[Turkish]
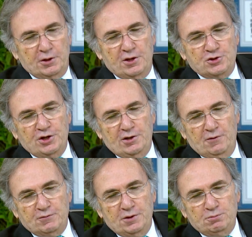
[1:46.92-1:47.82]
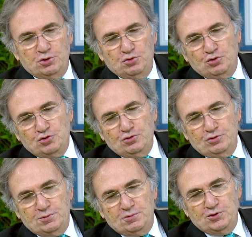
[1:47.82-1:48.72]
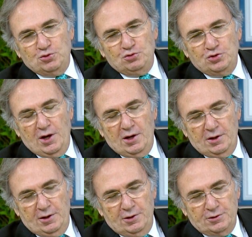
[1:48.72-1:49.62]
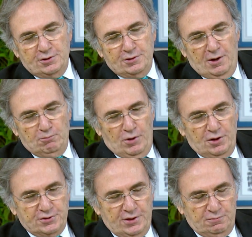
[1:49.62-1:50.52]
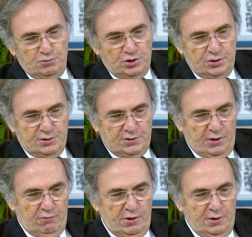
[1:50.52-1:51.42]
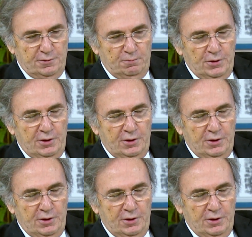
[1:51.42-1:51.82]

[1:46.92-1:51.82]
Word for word: geçen hafta biliyorsunuz biz dünya hayatından bahsetmiştik Sevel Hanım.